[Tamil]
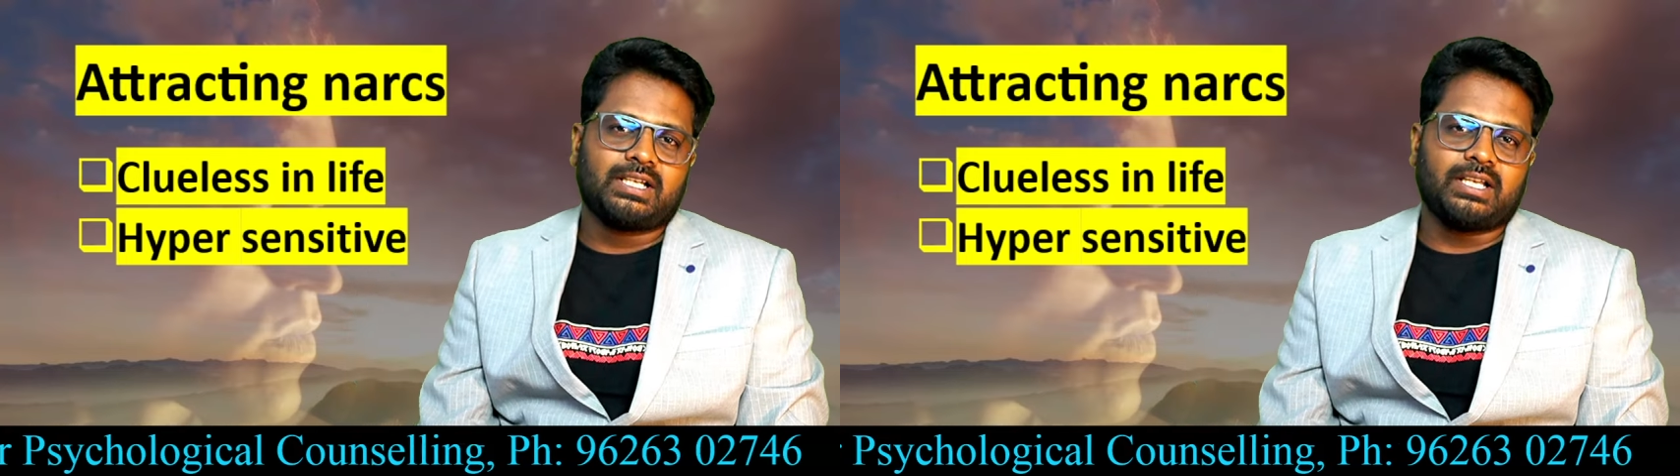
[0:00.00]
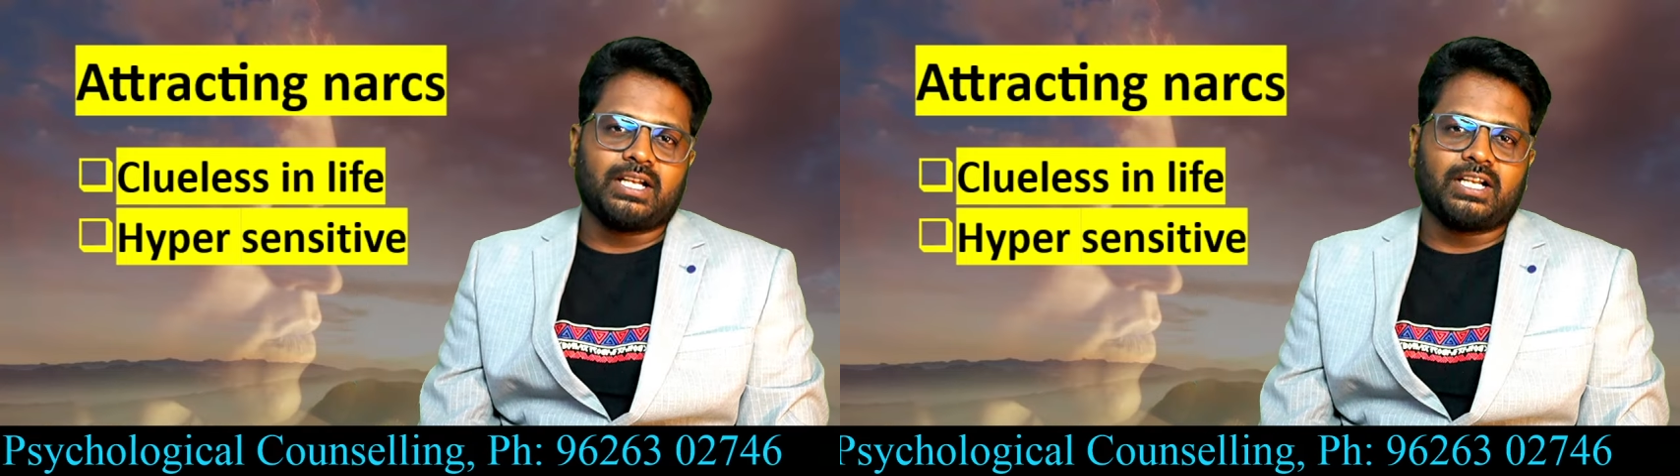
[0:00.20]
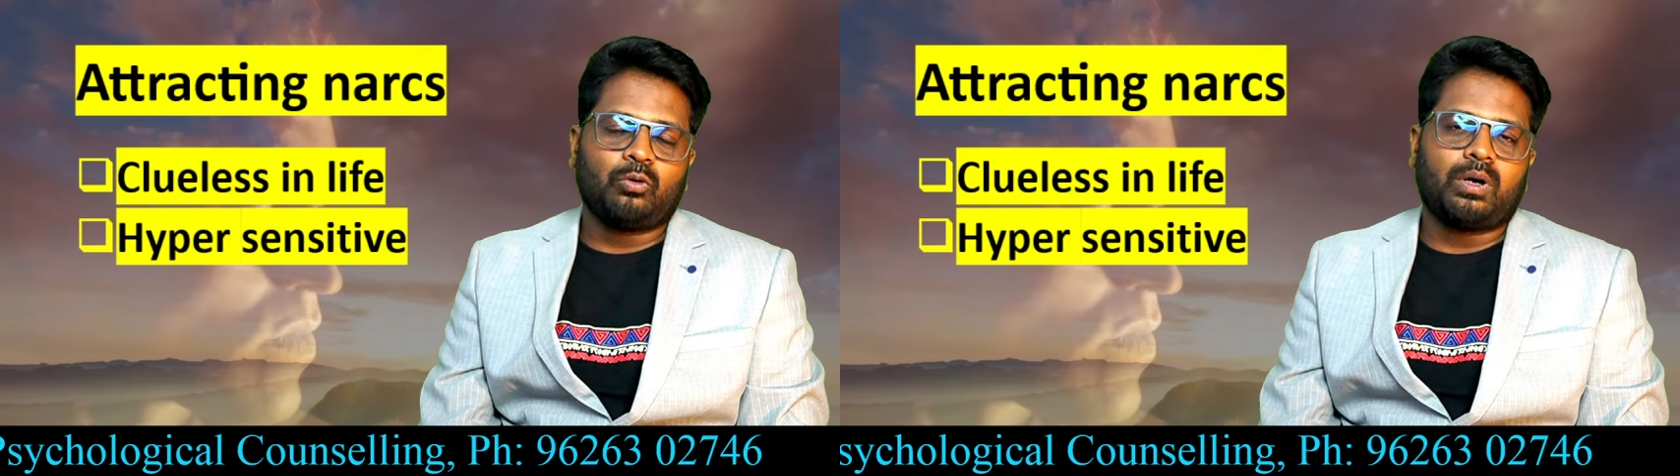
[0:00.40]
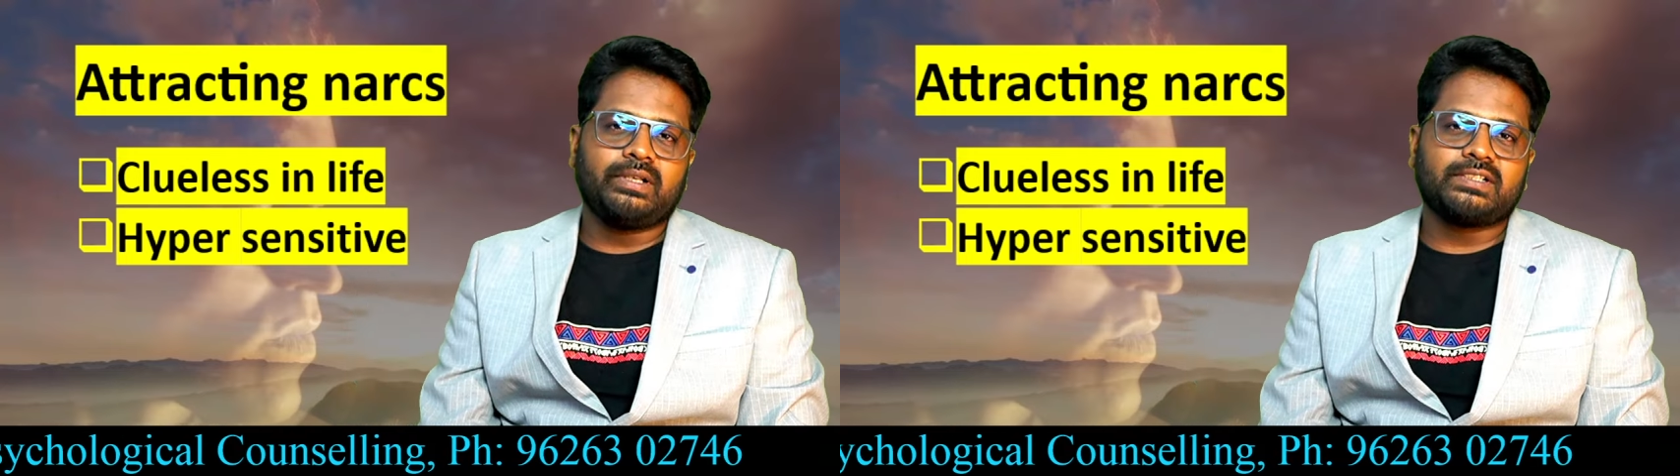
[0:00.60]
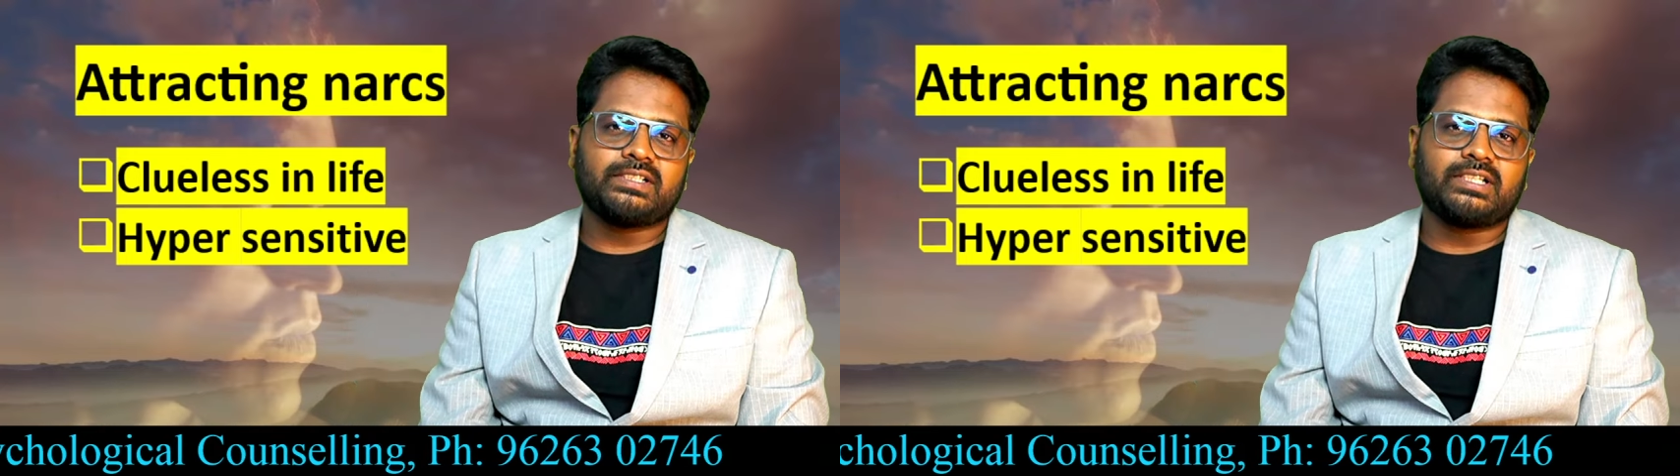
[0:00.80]
ஏன்னா லவ்
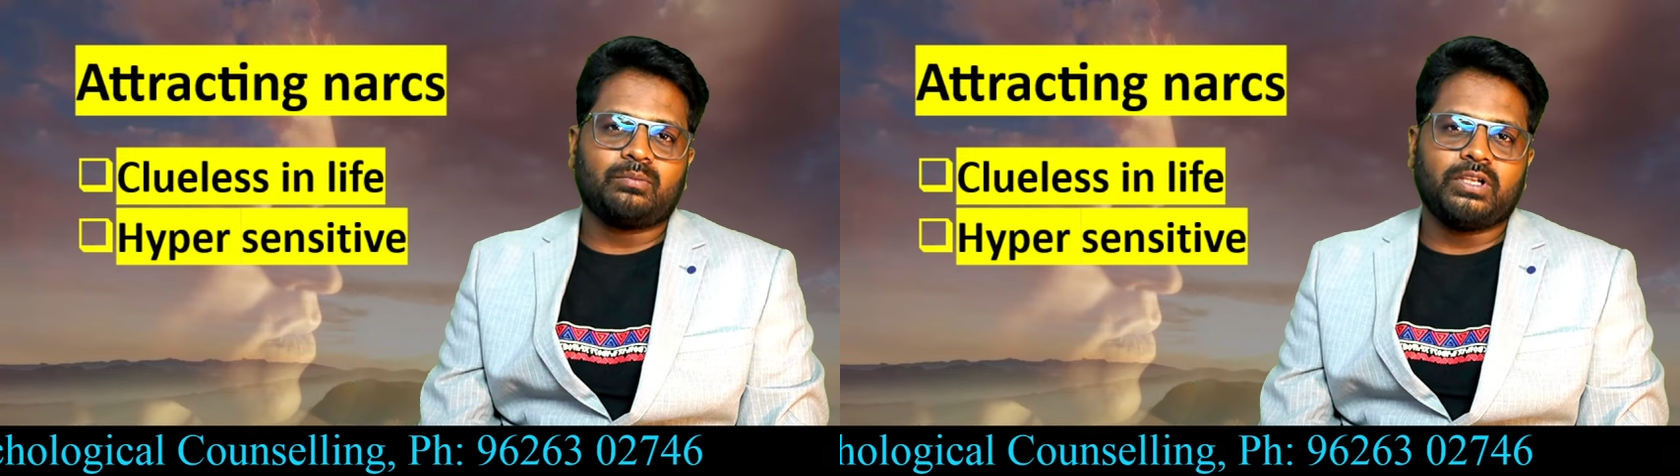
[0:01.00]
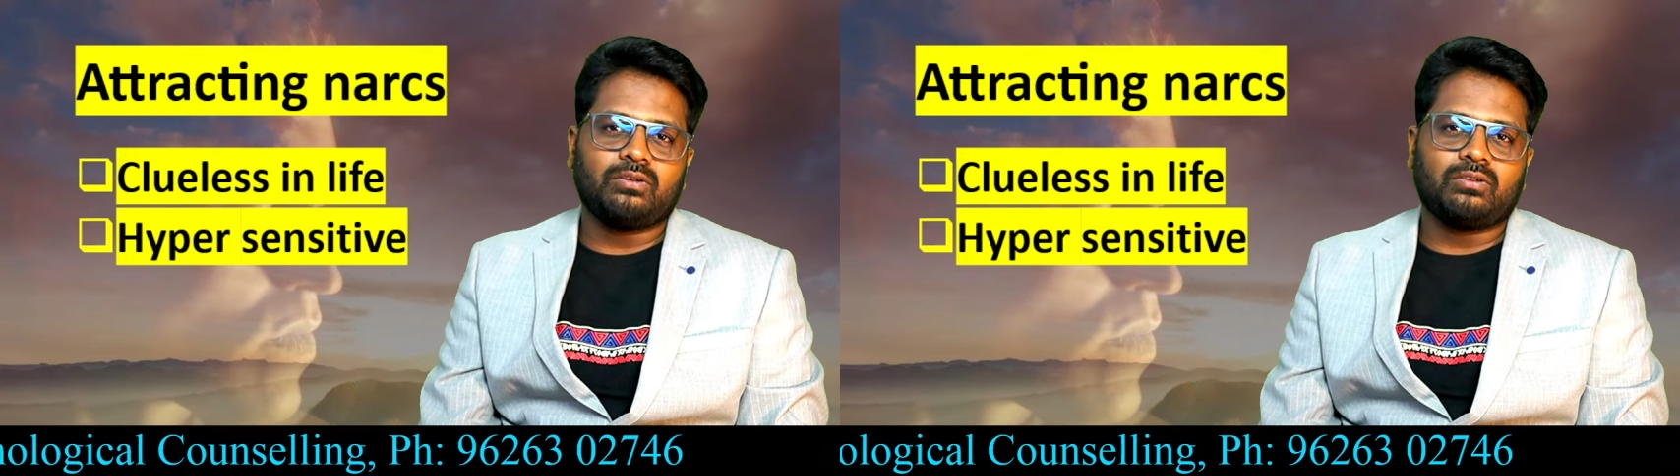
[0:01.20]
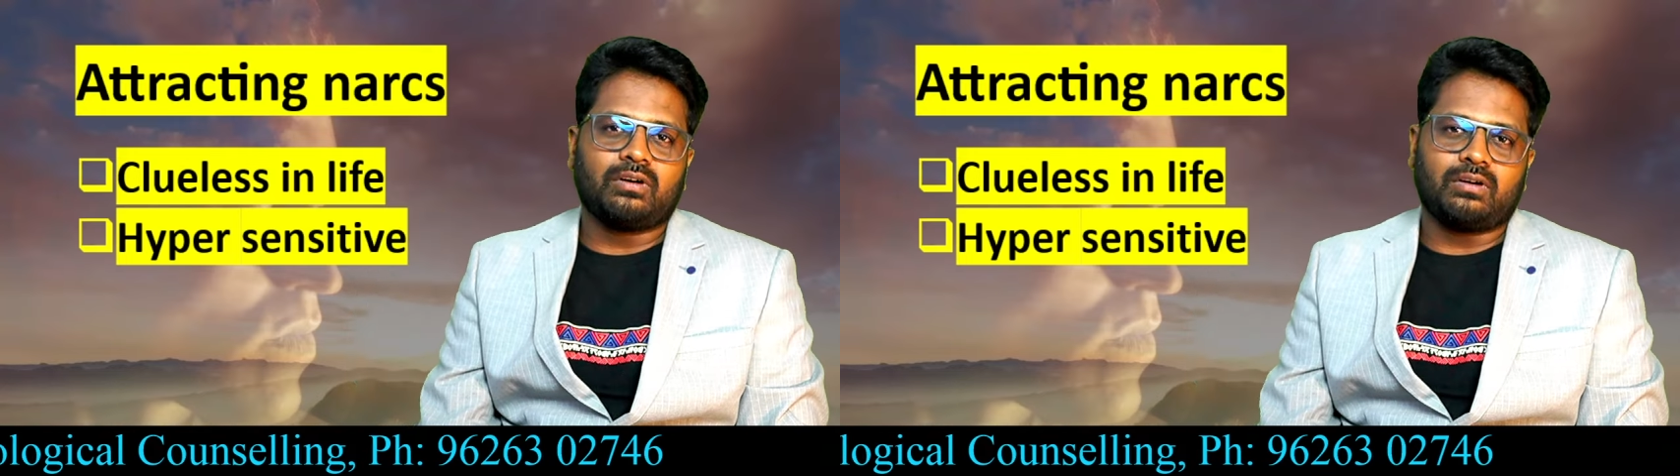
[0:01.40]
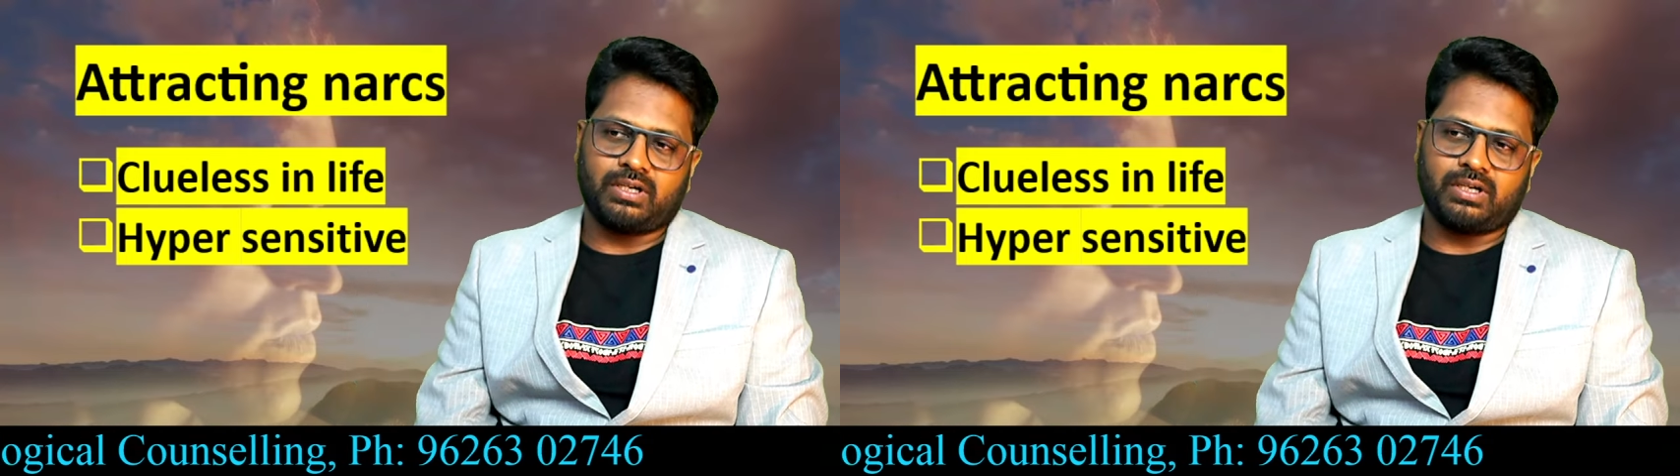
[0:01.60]
வார்மிங் ஸ்டேஜில் எப்படி இருக்கும்